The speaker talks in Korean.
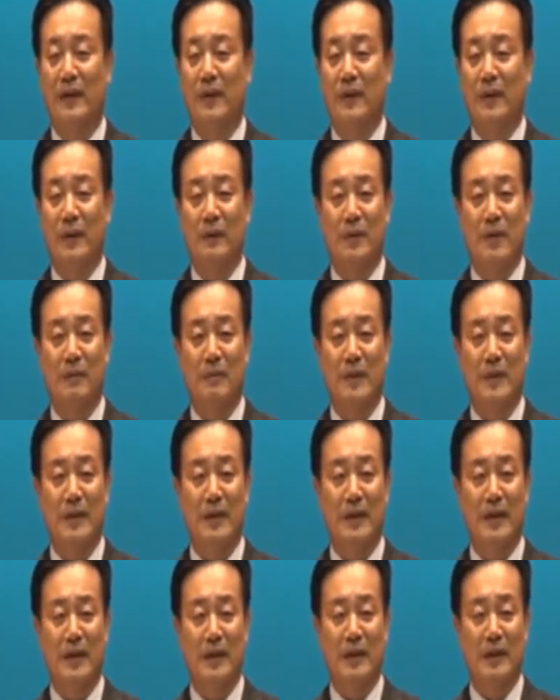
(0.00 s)
우리 옆사 한번
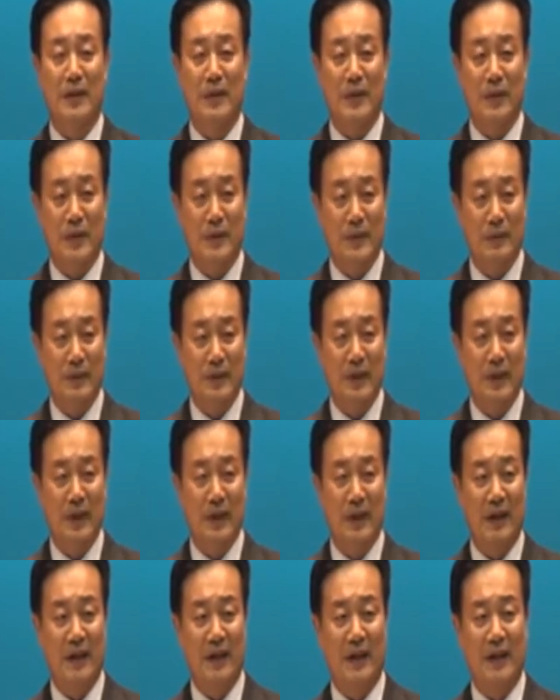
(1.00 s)
인사할까요? 잘
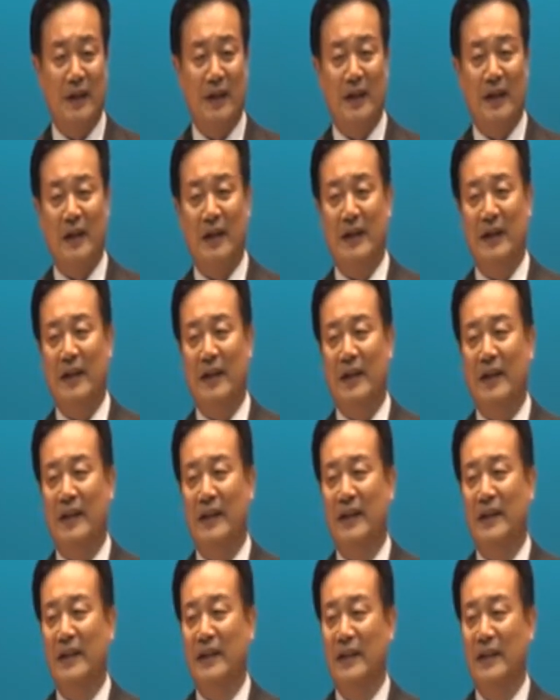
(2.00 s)
오셨습니다.